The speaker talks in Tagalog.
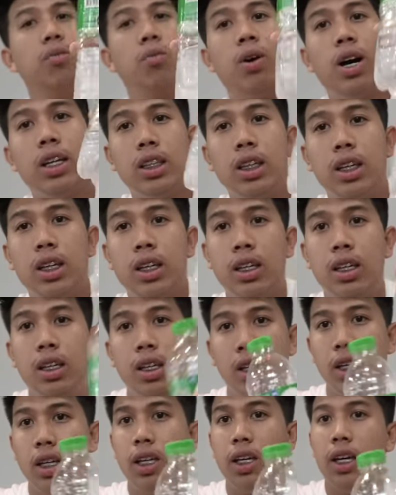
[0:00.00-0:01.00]
water
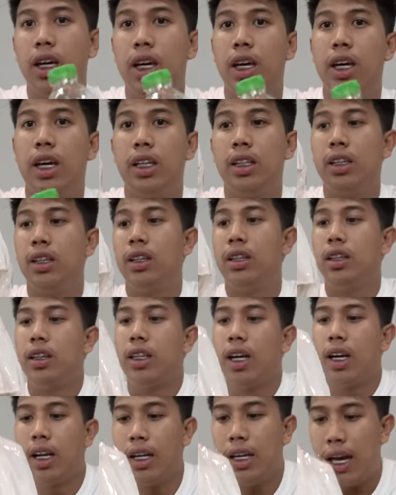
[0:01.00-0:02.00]
and
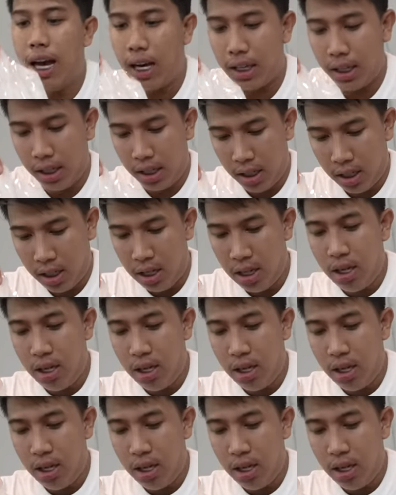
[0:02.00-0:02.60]
teriyaki.